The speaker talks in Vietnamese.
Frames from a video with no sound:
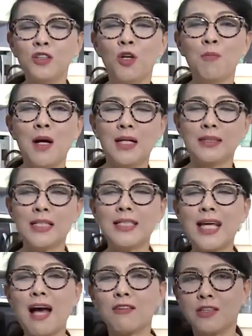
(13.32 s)
Phương Dung xin
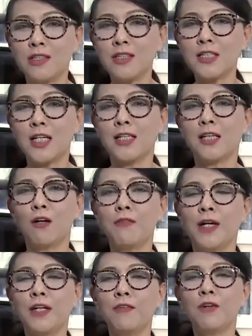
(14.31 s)
chào. Chương trình Khẩu
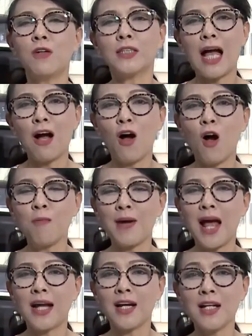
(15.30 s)
vị Ngôi Sao hôm
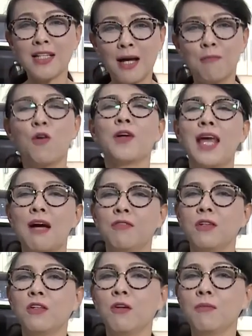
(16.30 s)
nay đến thăm ngôi nhà
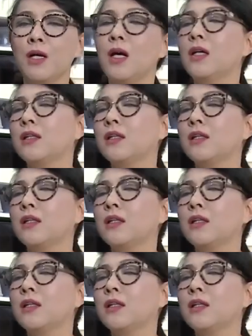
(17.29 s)
Phương Dung.